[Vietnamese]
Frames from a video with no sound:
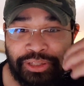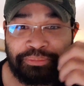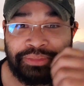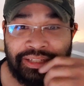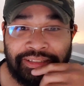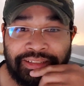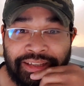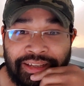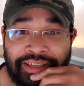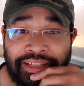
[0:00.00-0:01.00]
tóm tắt
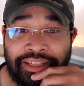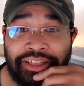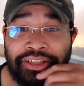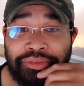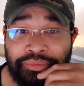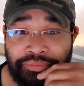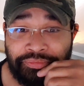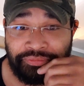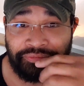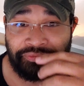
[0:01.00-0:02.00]
là
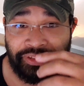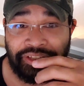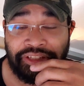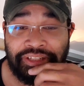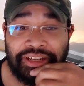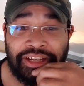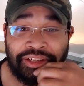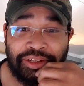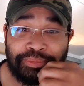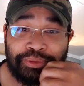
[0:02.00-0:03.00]
vì những cái
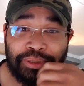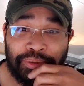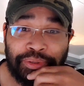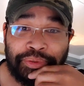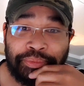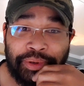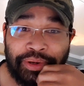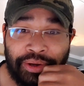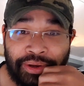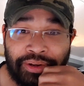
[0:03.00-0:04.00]
hành động tội lỗi của
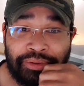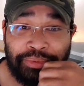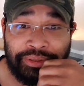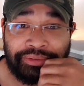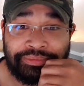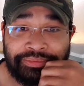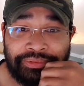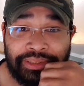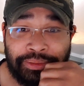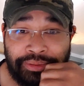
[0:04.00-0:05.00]
bọn họ đó biết không?
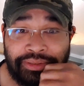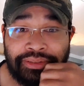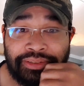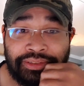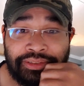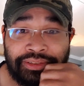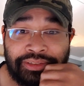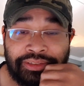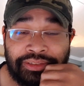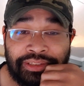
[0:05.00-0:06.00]
Hiểu chưa?
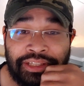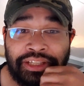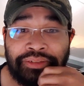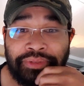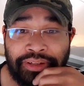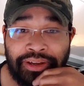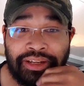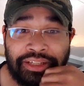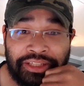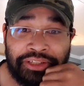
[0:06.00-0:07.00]
Và đó
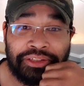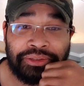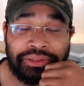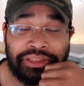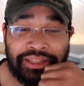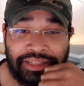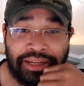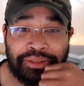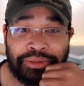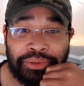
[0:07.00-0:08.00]
là lý do tại
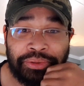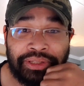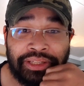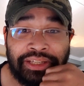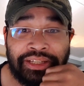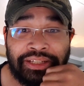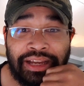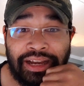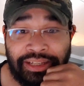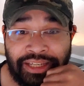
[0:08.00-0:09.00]
sao tôi
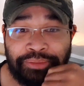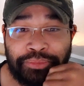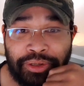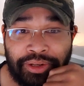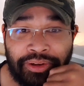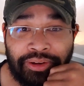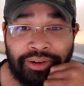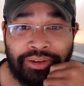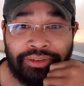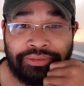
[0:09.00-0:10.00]
đã ghét bọn
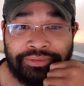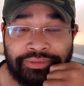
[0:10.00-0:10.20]
họ